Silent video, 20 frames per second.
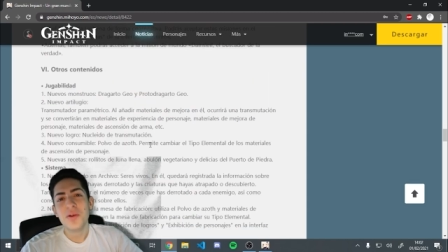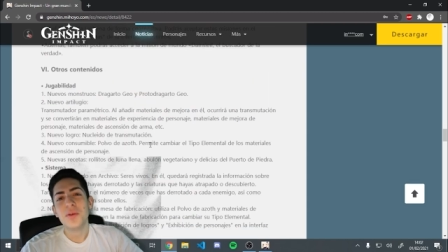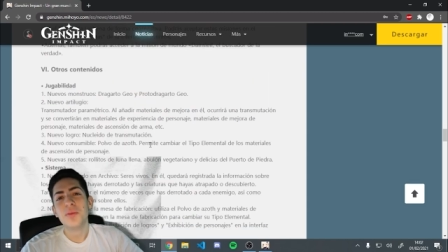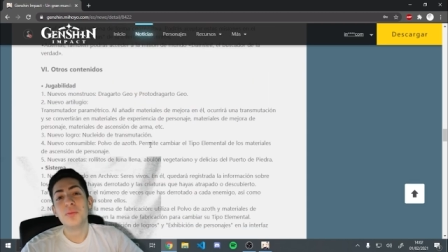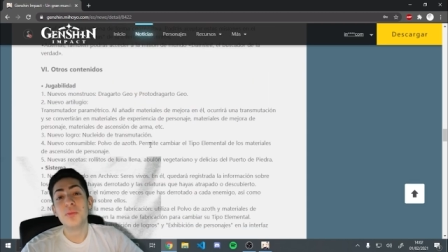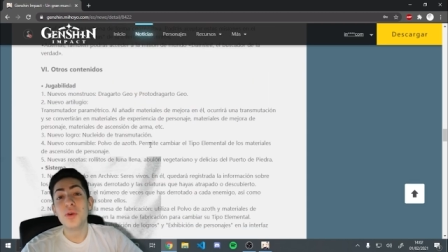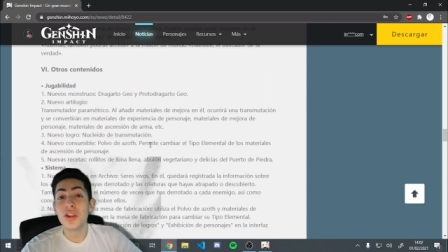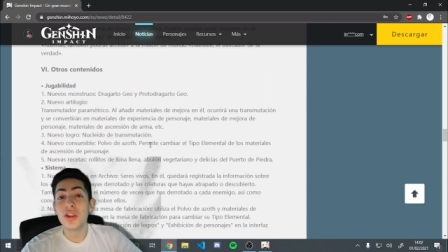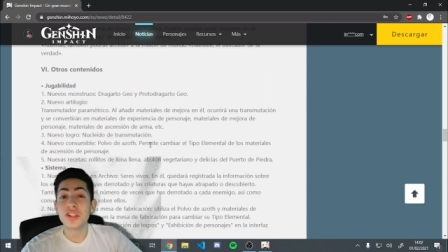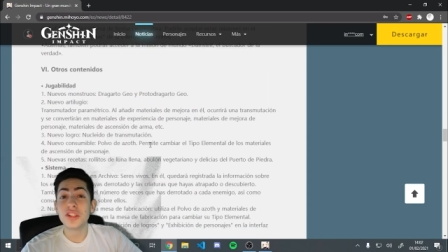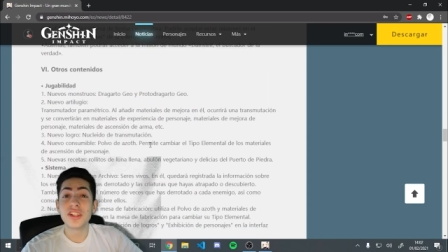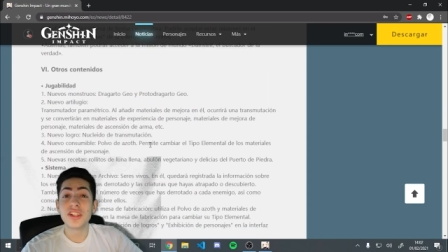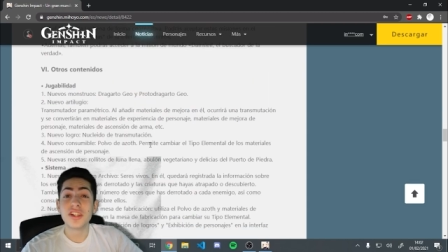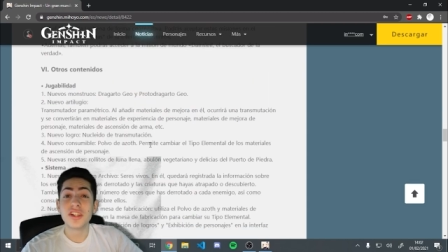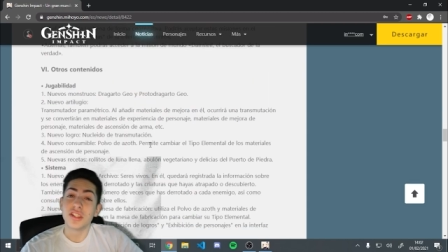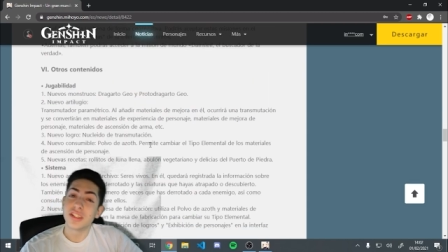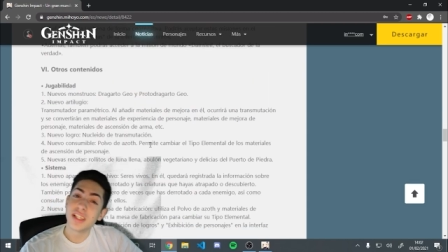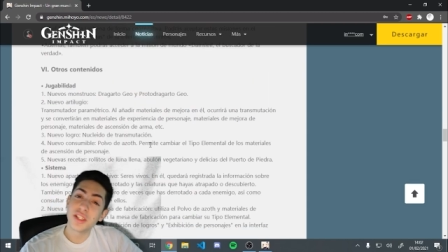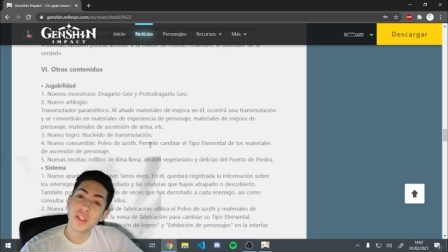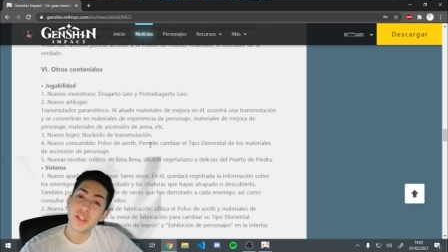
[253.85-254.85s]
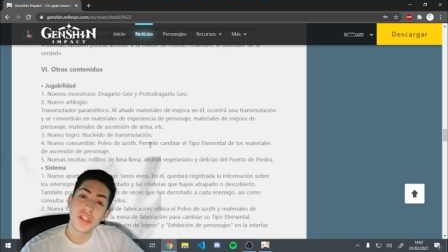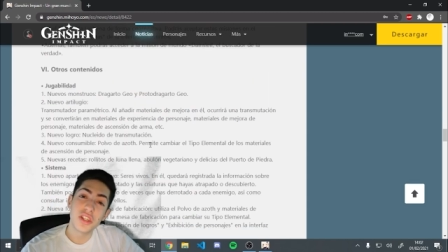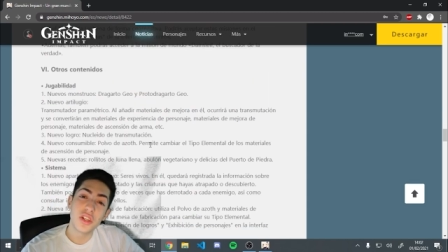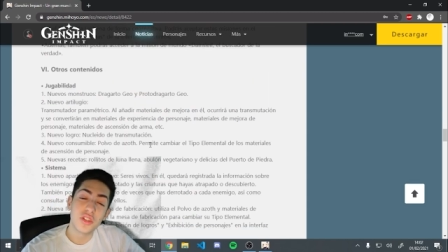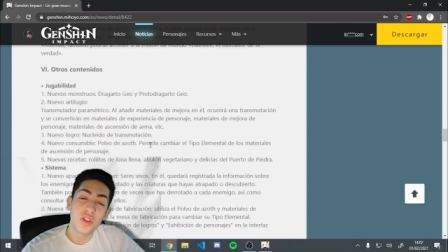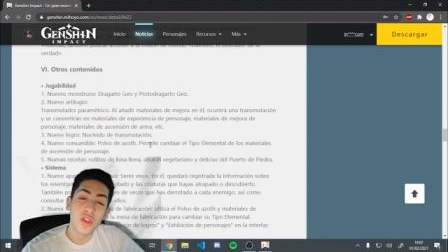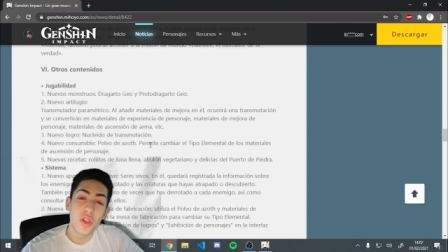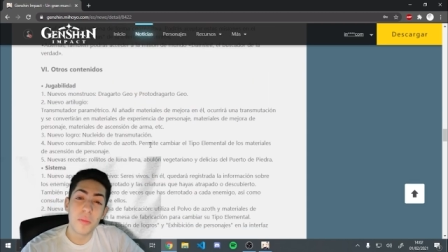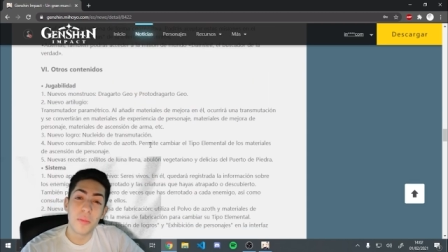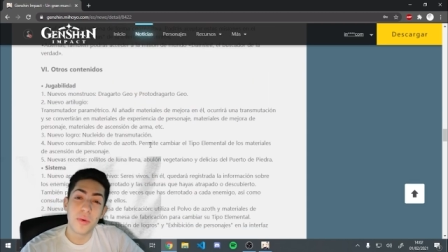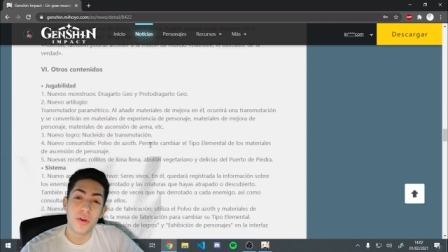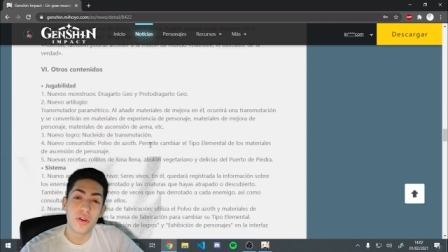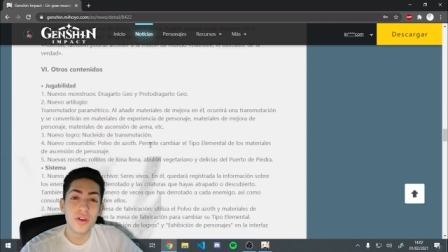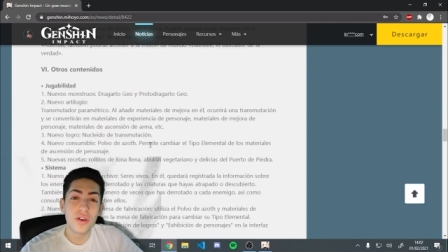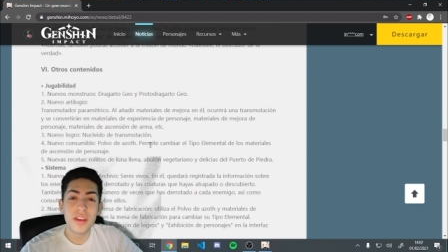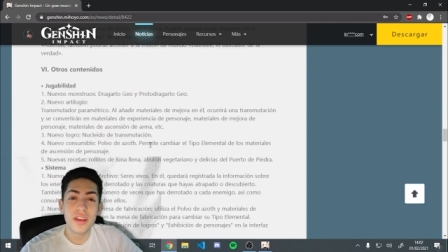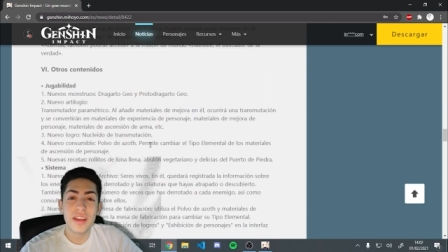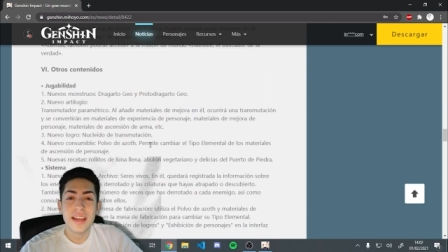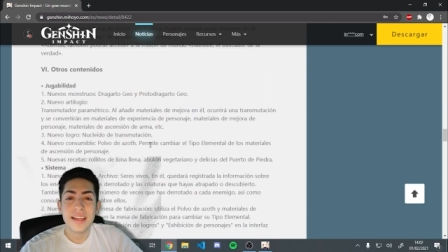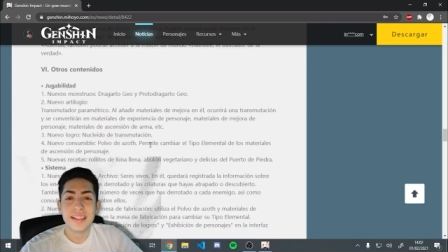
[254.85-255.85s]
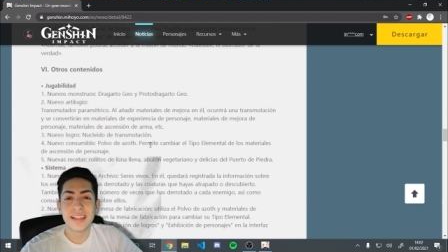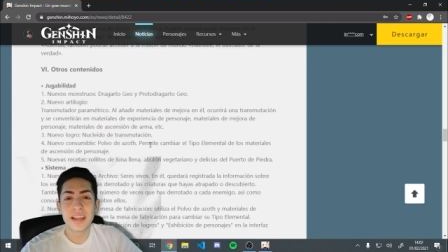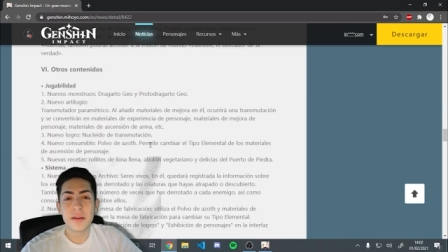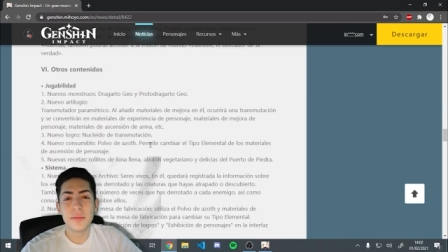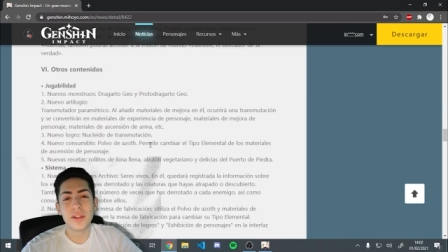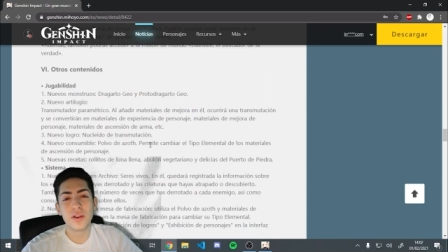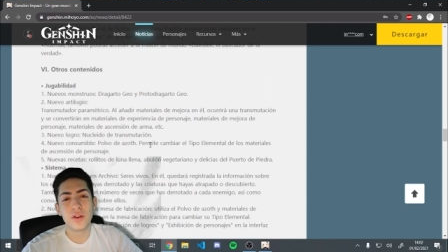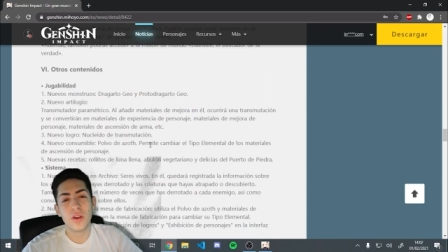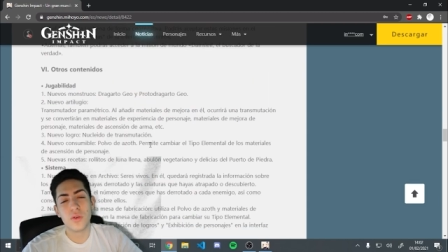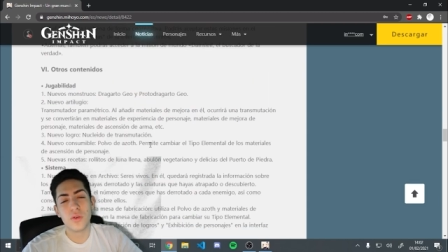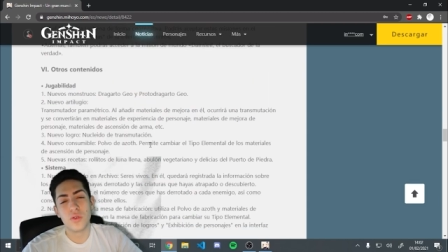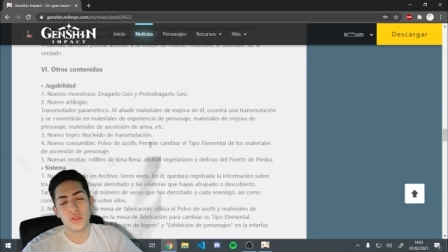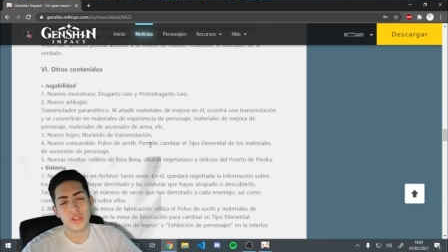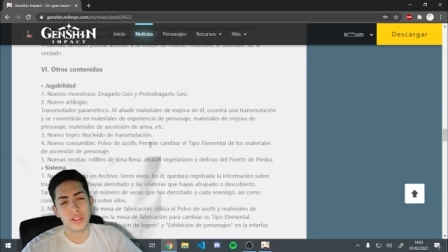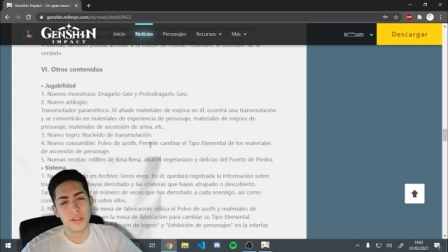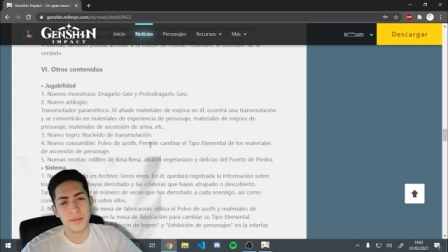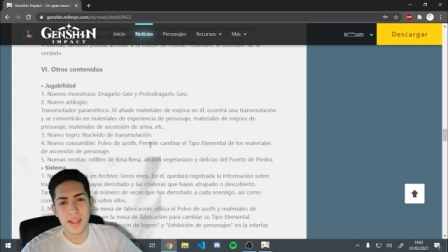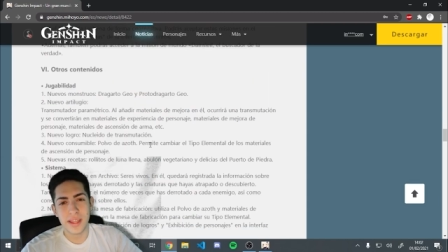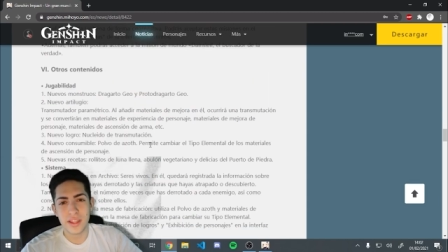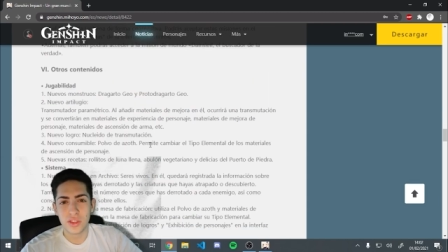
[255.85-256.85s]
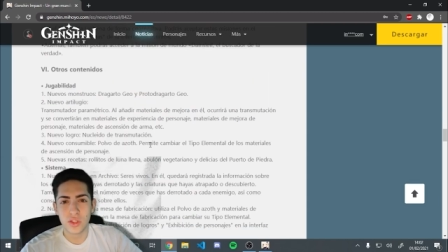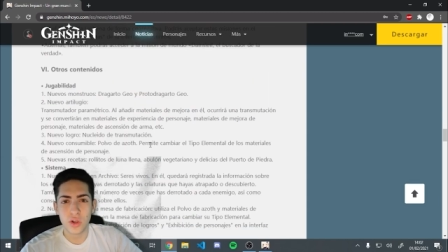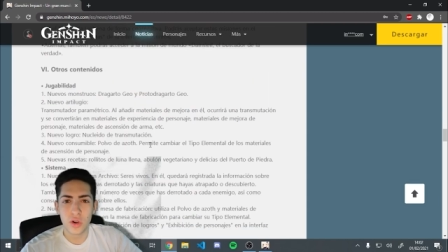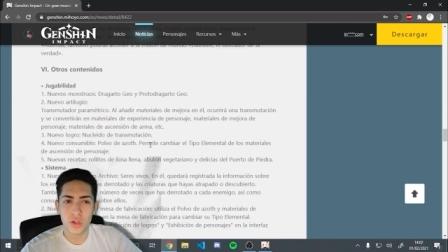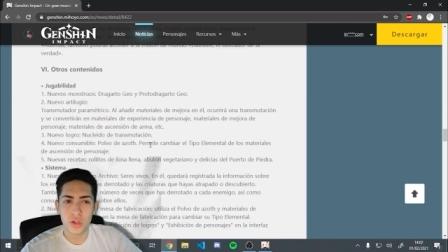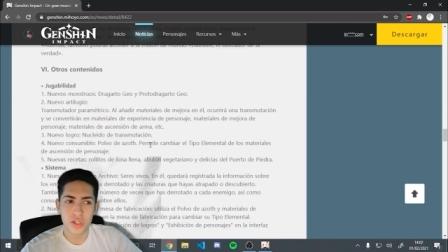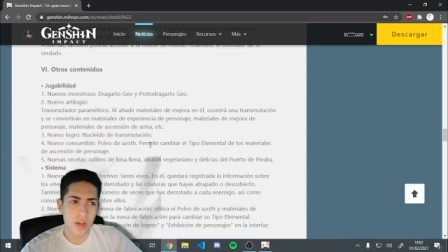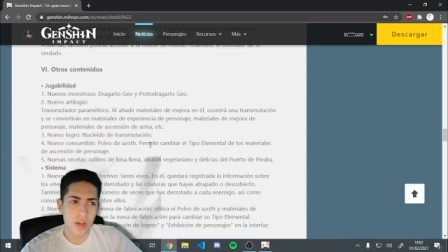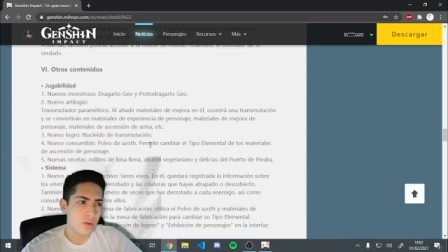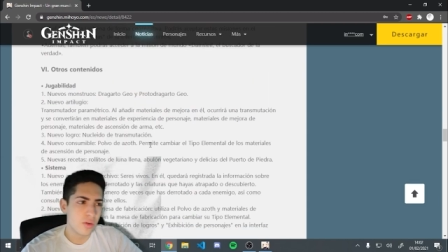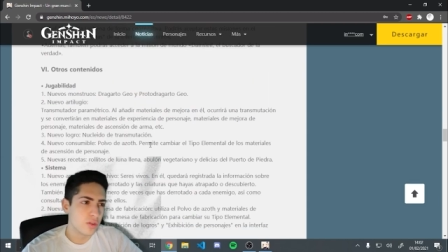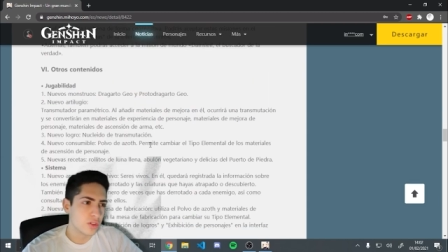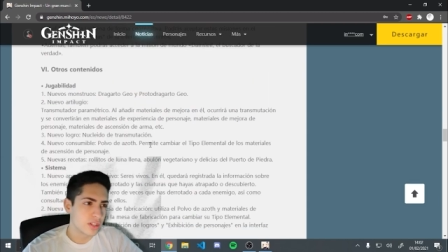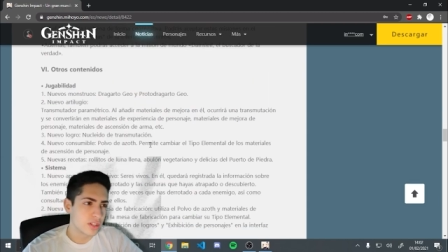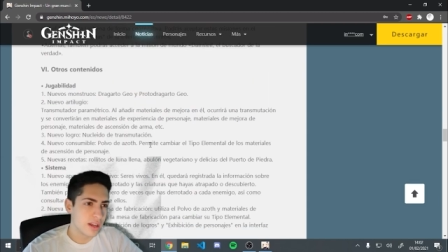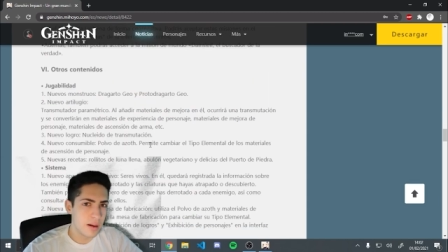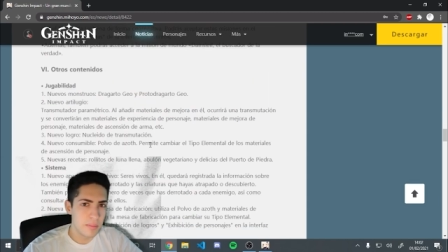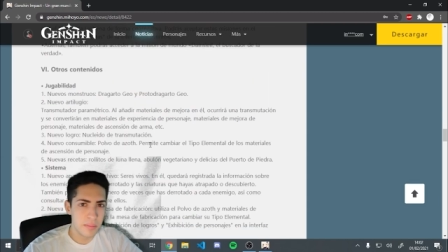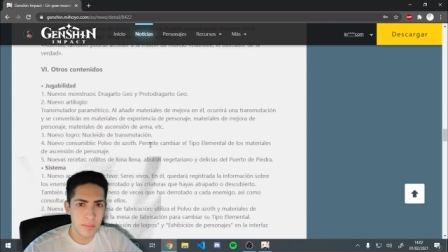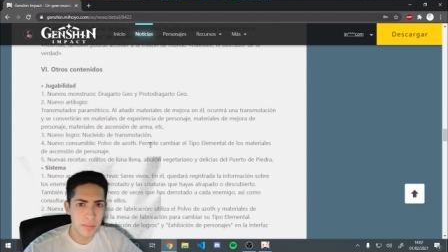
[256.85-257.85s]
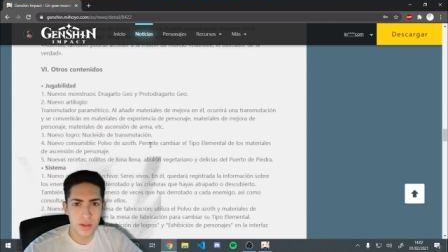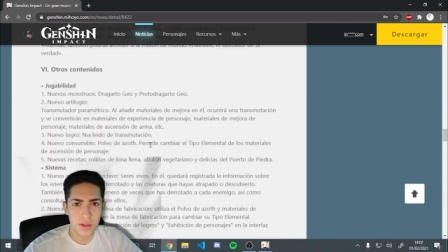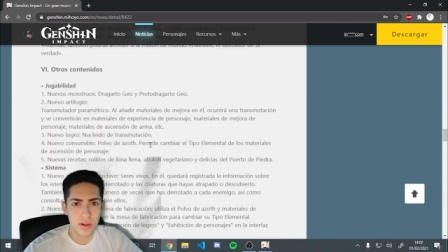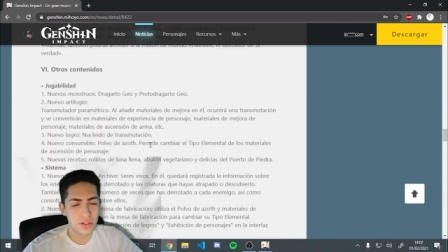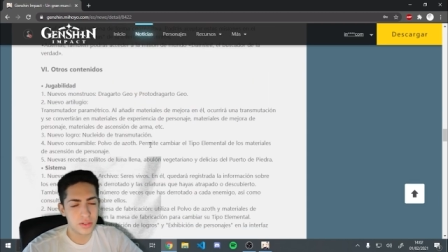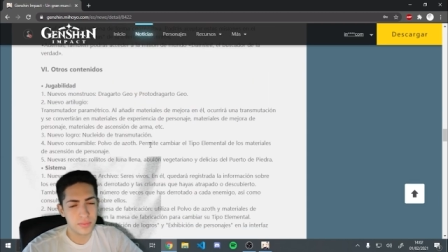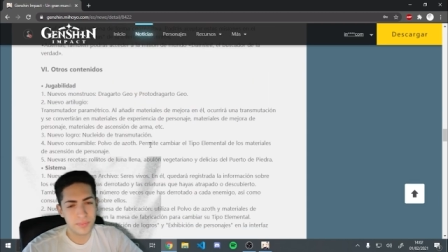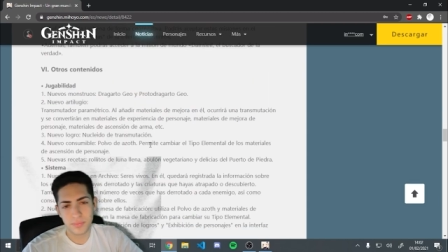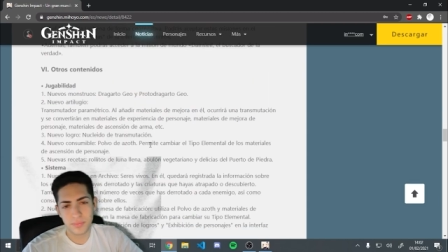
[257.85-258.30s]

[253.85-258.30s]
Bueno chicos, eso ha sido todo por hoy. Sé que me dejo algunos eventos, algunos cambios,